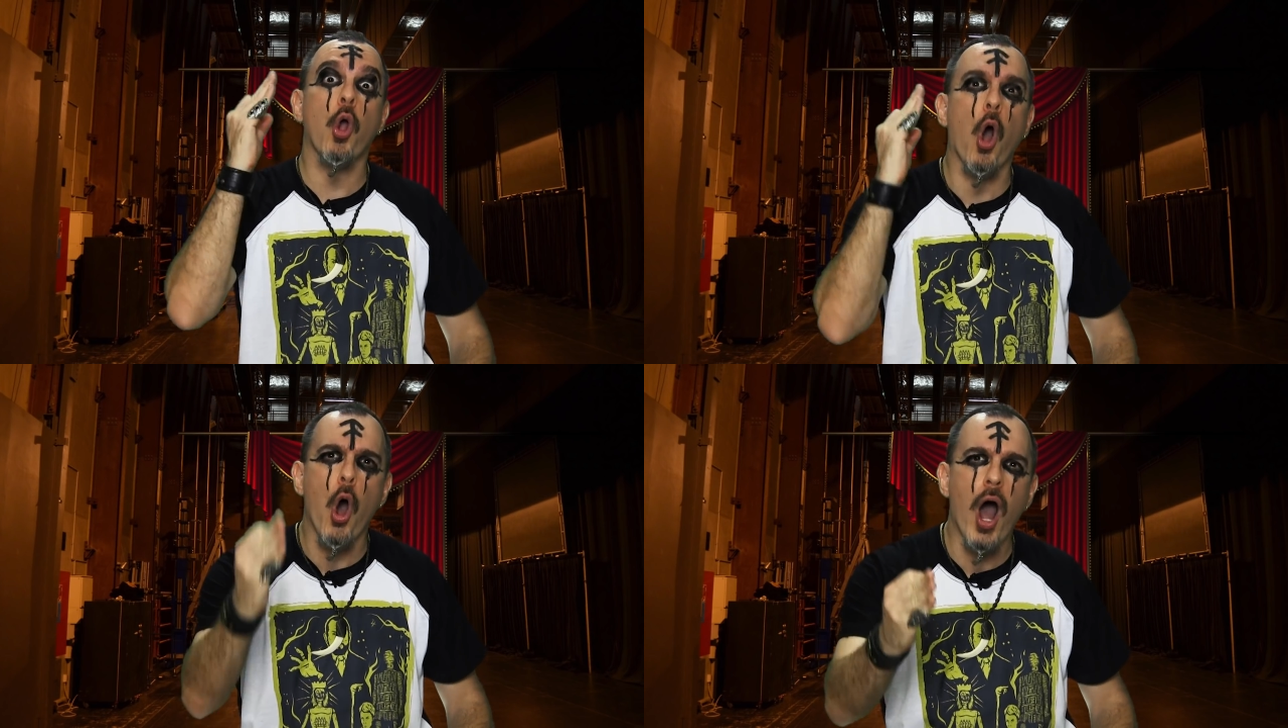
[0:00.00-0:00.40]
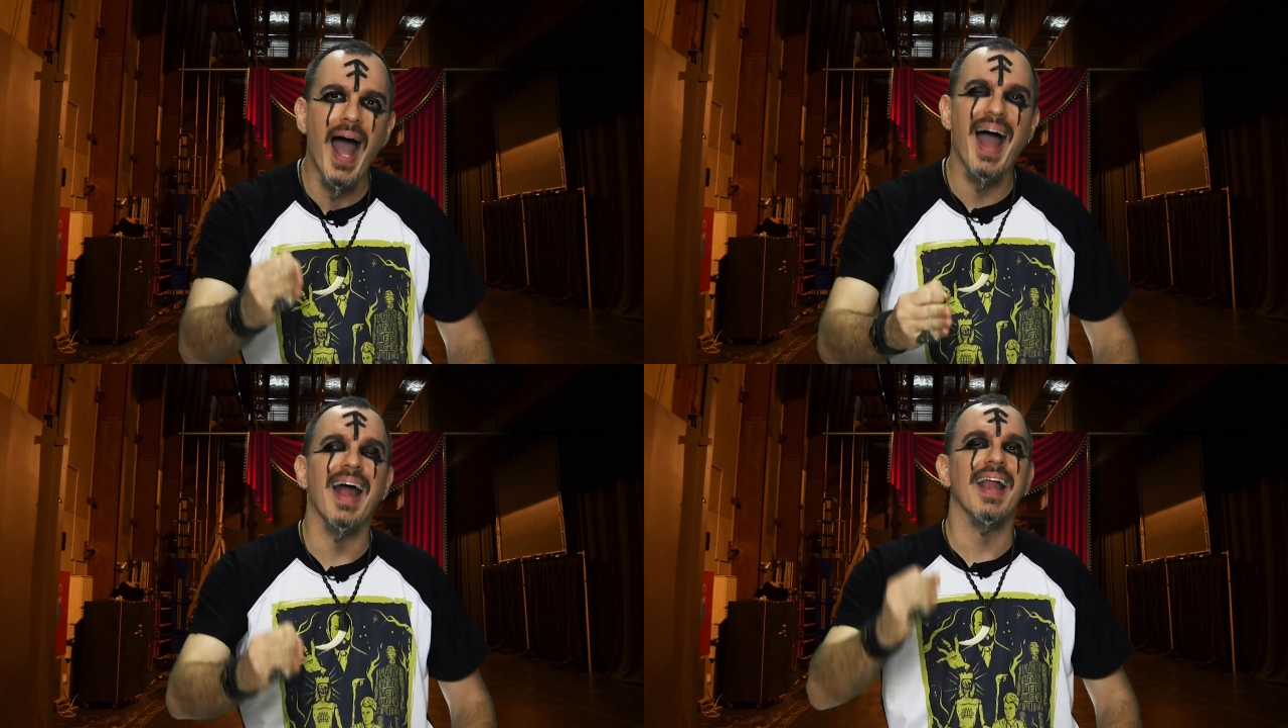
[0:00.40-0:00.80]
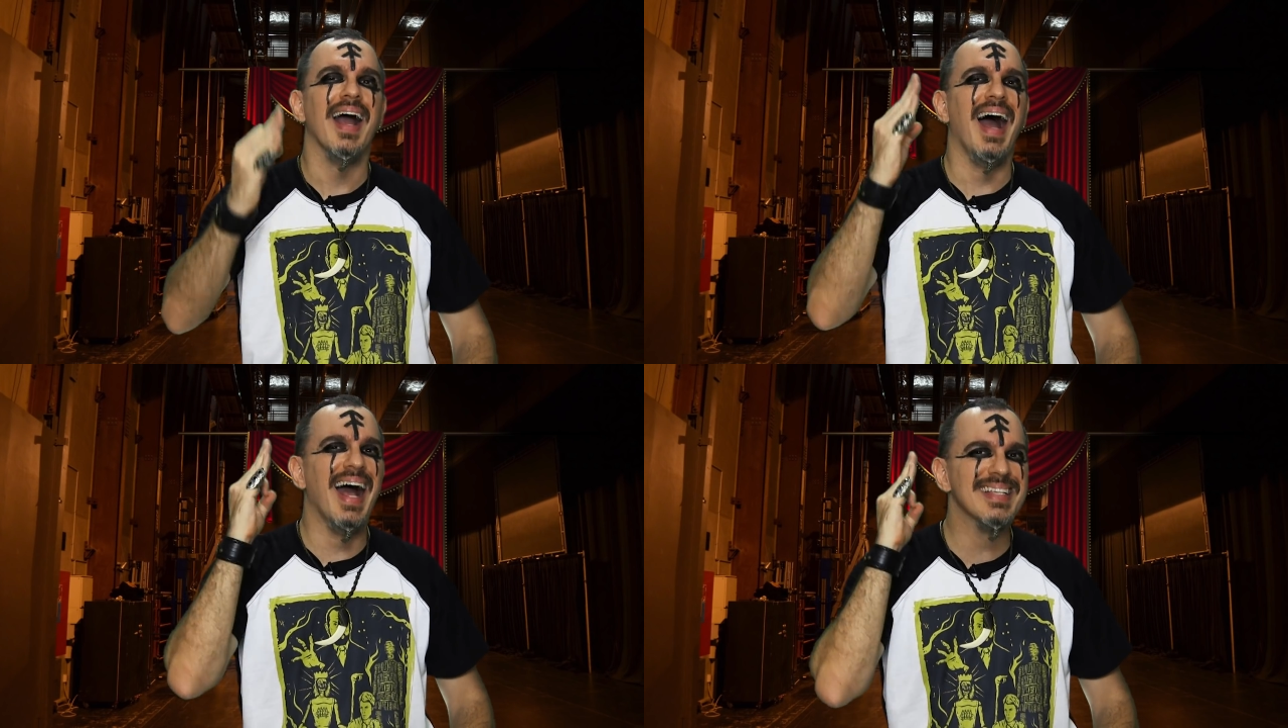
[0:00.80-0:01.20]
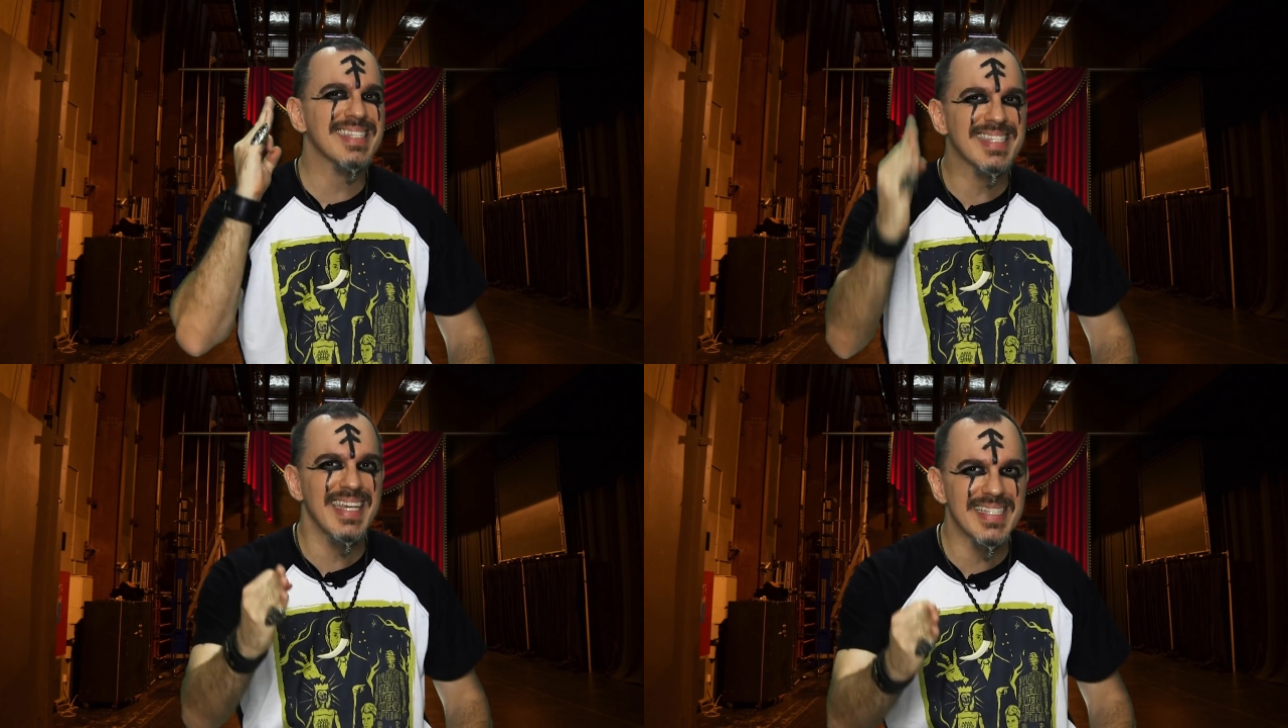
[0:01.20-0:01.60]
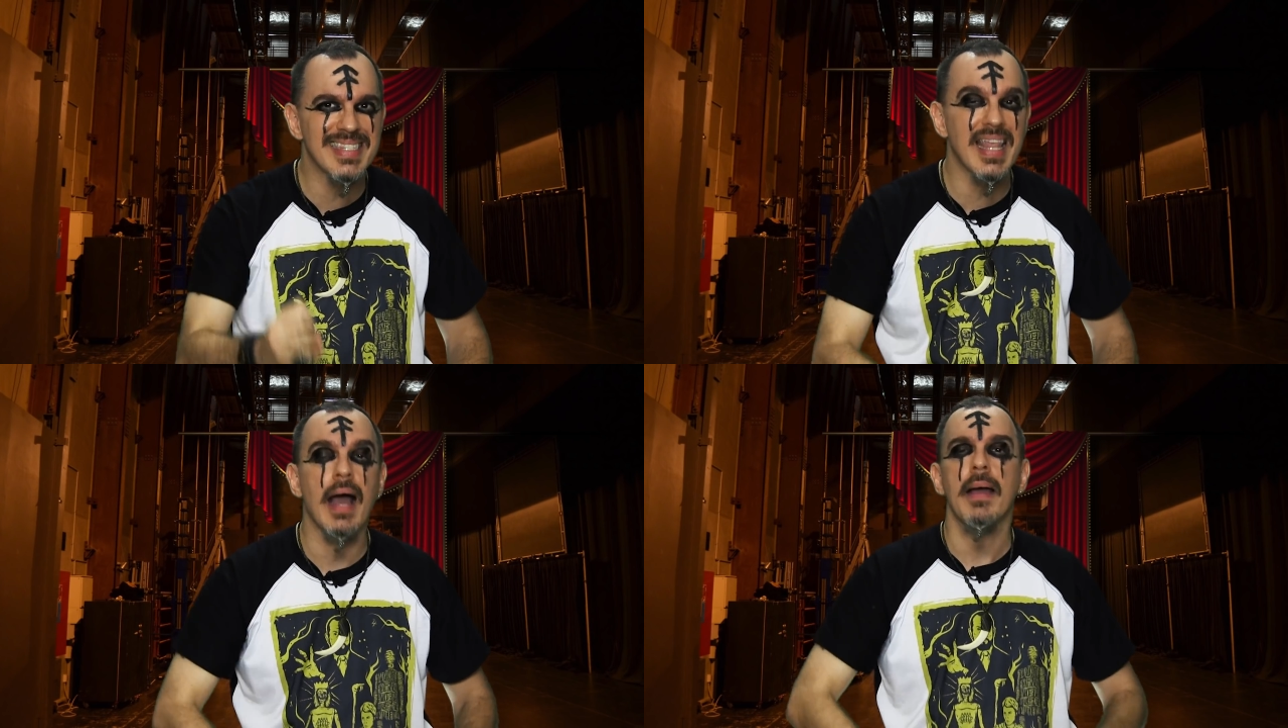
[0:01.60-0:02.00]
corra,
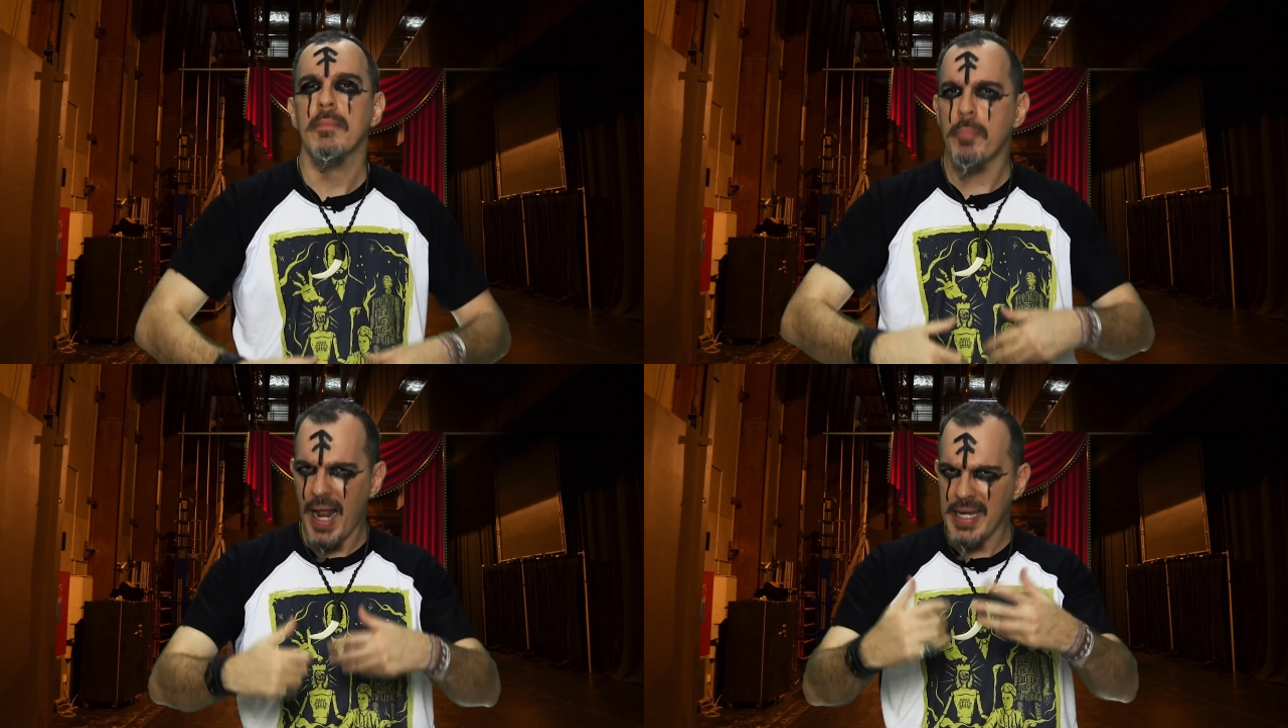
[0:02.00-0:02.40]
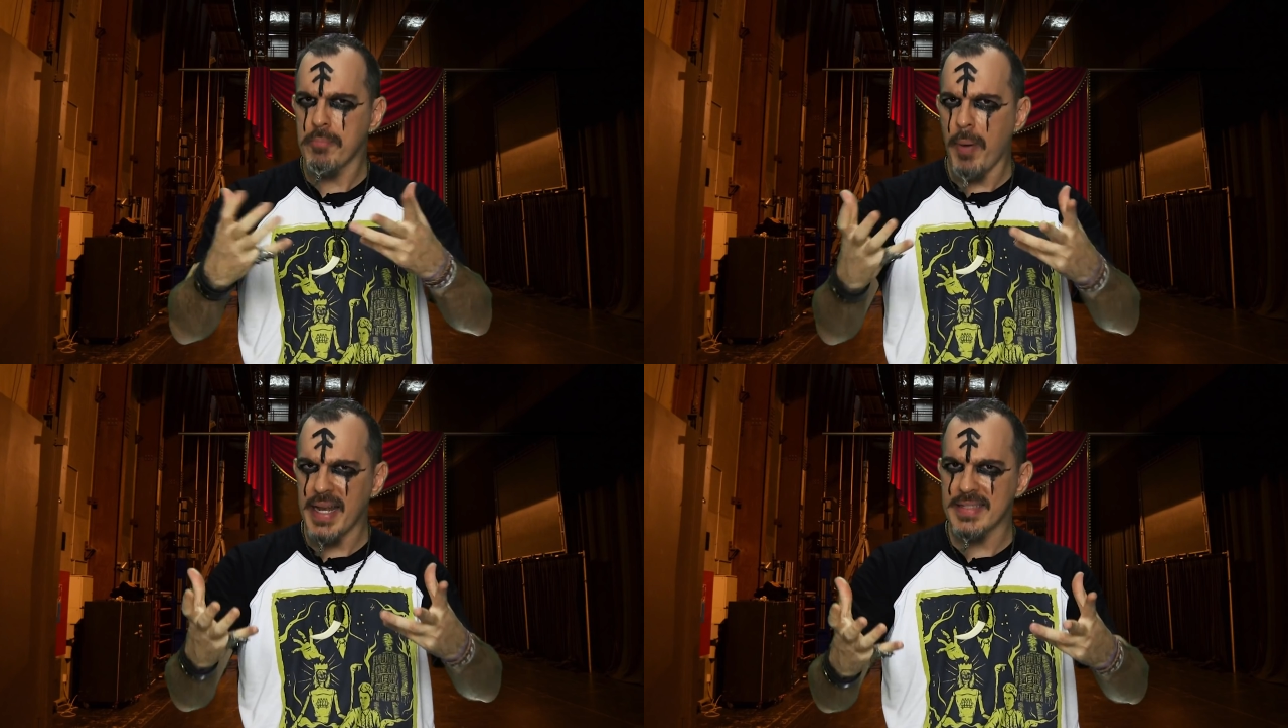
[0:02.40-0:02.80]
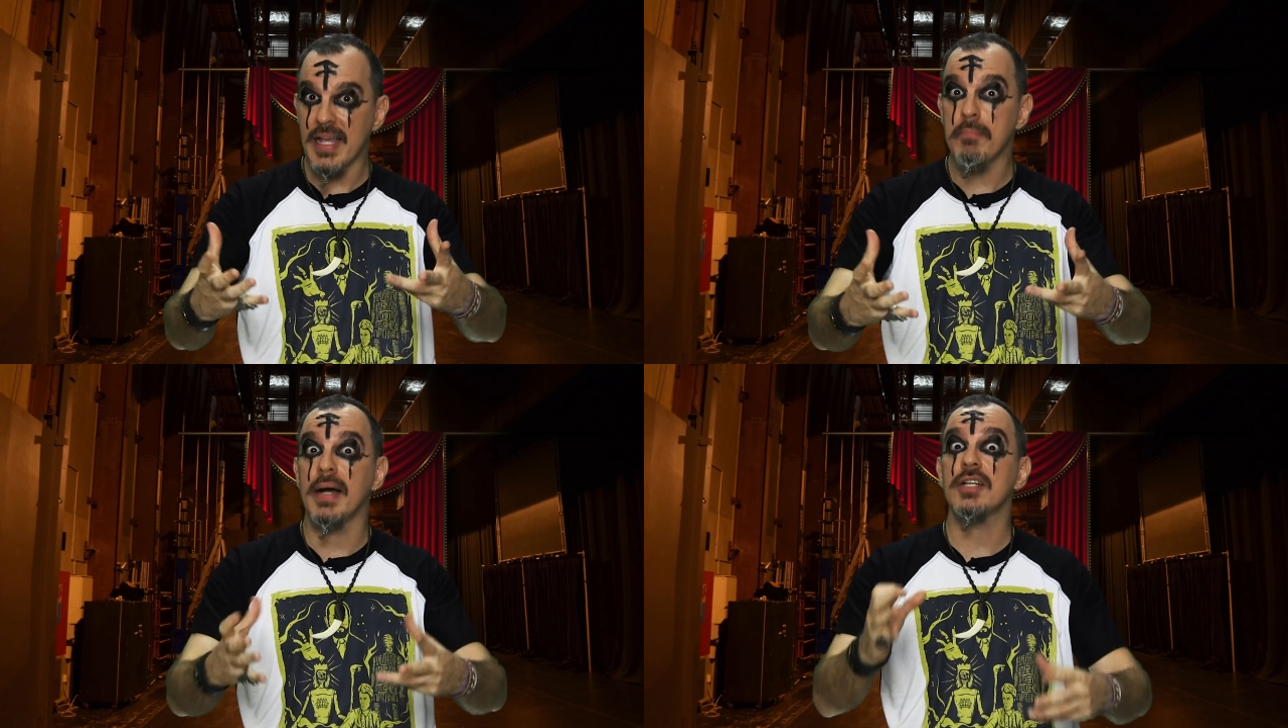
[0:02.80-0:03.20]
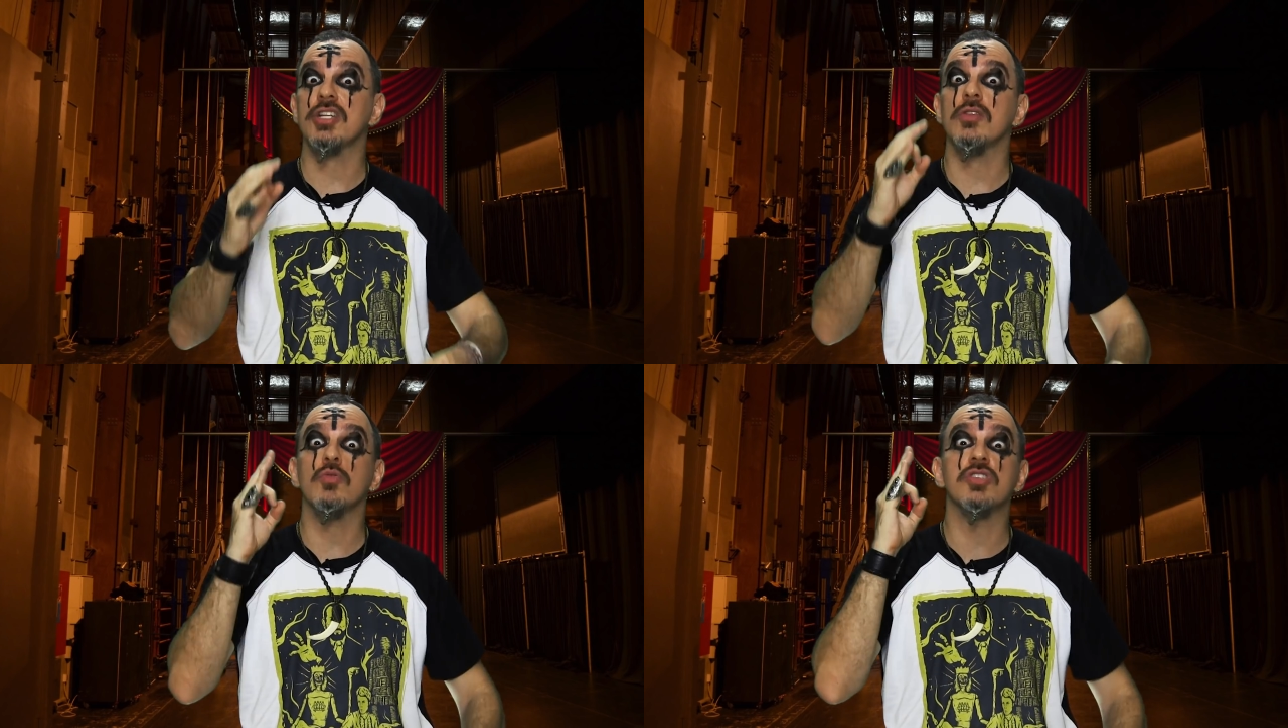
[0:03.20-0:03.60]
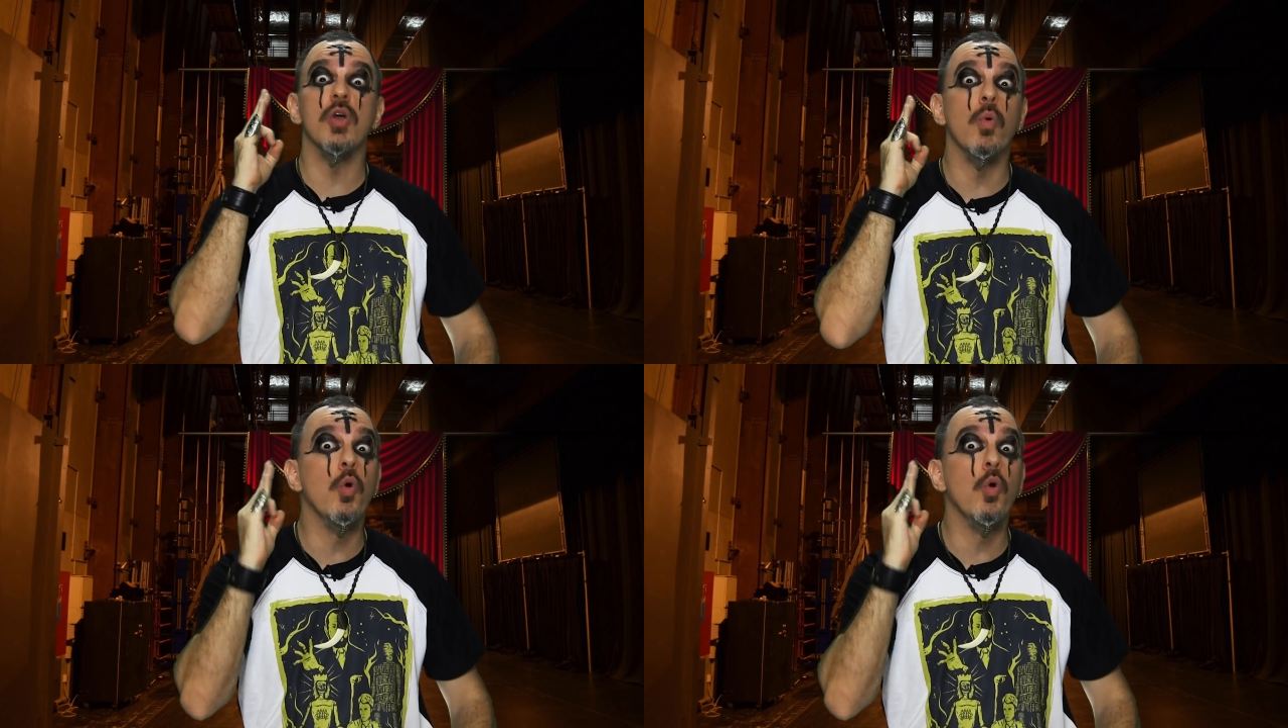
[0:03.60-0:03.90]
assista para limpar essa mancha do seu